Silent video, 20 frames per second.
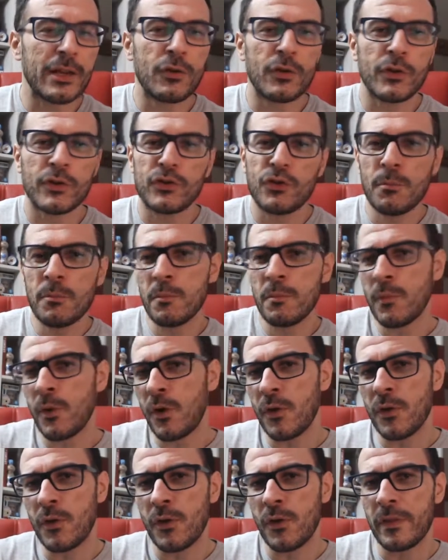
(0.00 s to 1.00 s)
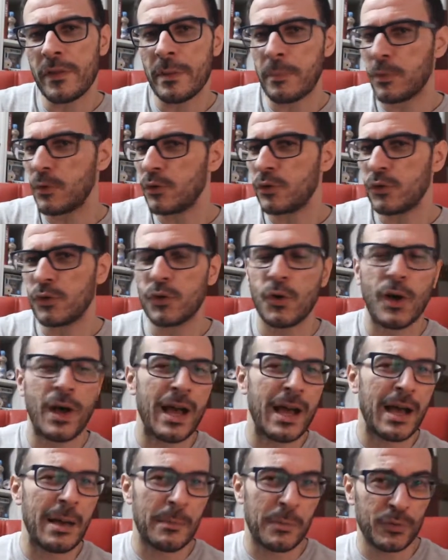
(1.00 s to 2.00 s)
no es un modo de punto
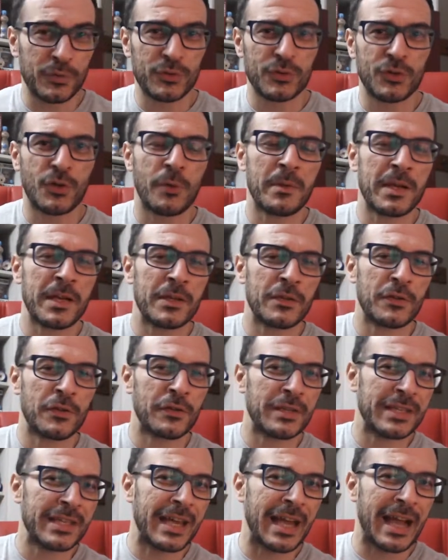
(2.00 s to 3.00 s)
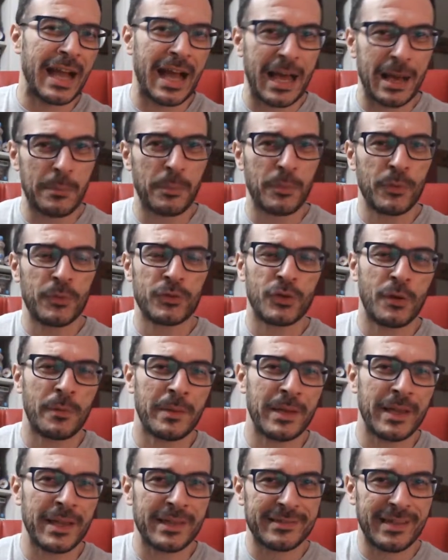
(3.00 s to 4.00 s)
A a punto B, donde llegas al punto
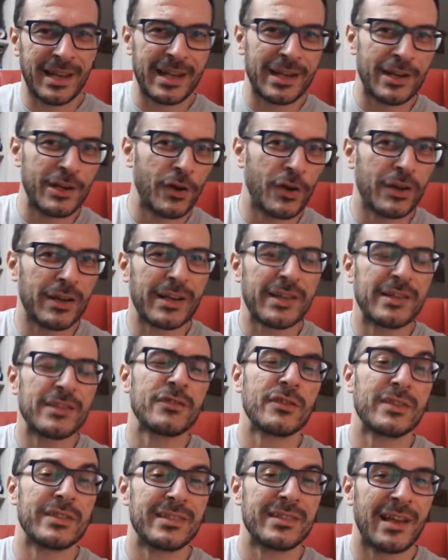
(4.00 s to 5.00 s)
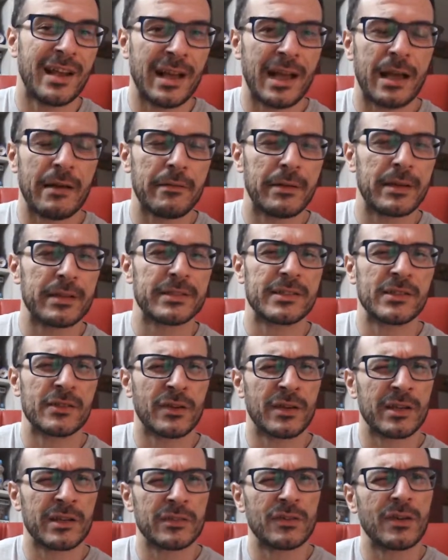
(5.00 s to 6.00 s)
B, salen los créditos y se acaba,
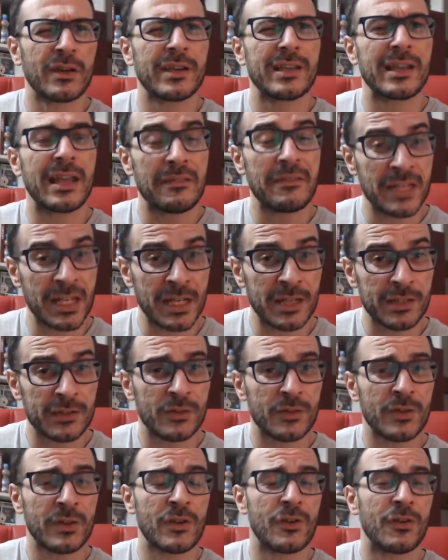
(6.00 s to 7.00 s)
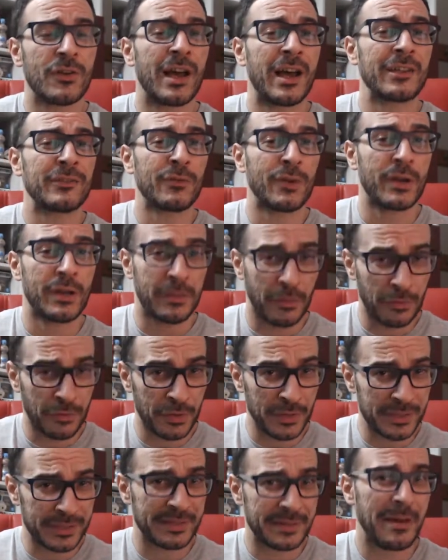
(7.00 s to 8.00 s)
sino que esto queda abierto y con las
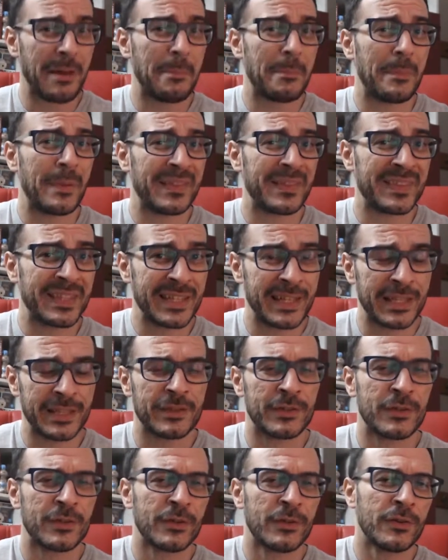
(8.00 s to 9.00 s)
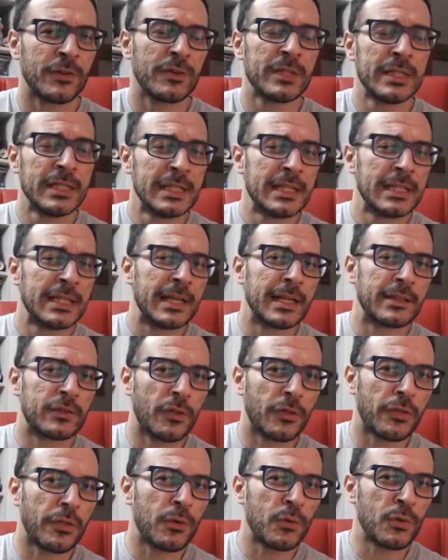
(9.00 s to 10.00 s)
actualizaciones se va expandiendo, ¿no?
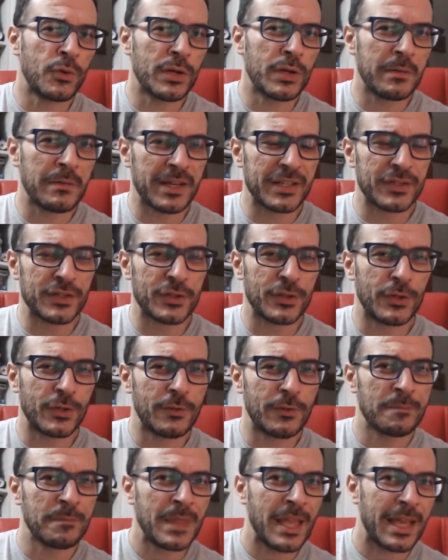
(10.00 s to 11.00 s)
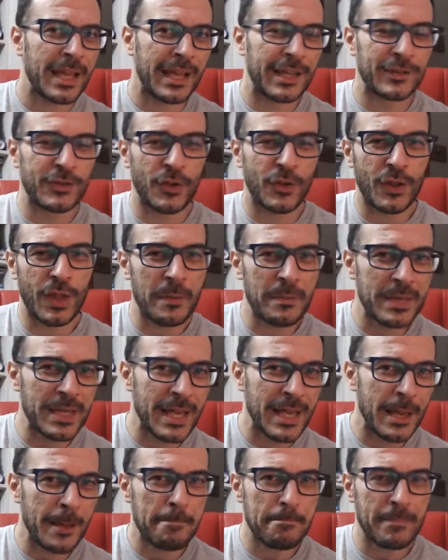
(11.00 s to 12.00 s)
Entonces un universo que
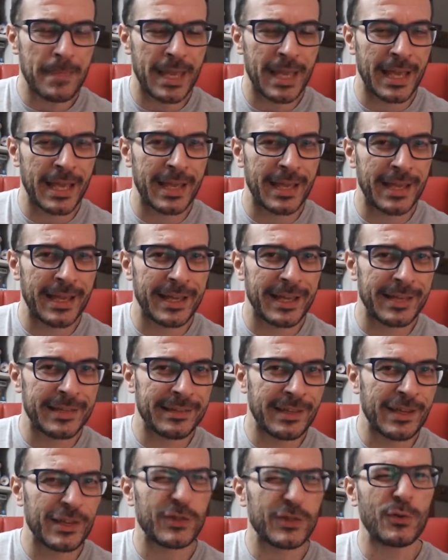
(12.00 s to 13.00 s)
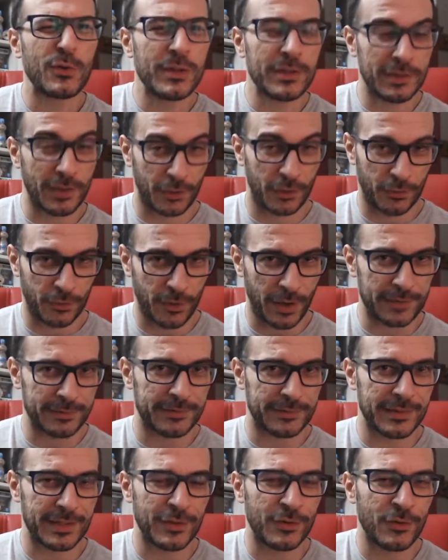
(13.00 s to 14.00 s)
todavía eh, tiene sus
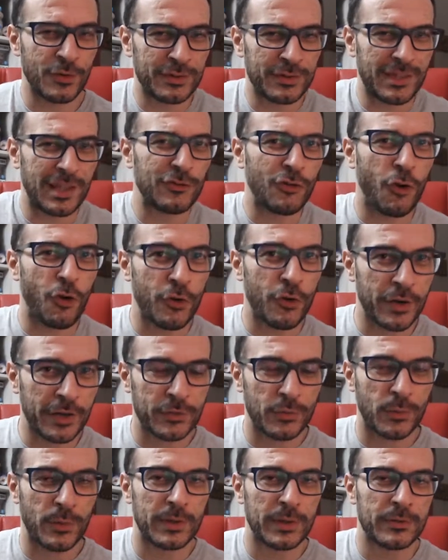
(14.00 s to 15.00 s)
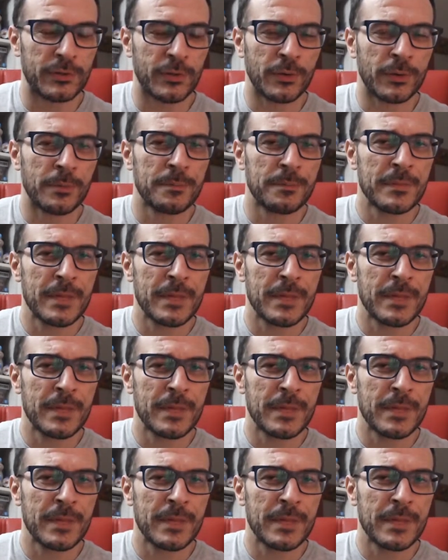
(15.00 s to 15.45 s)
interrogantes, no está todo resuelto, ¿no?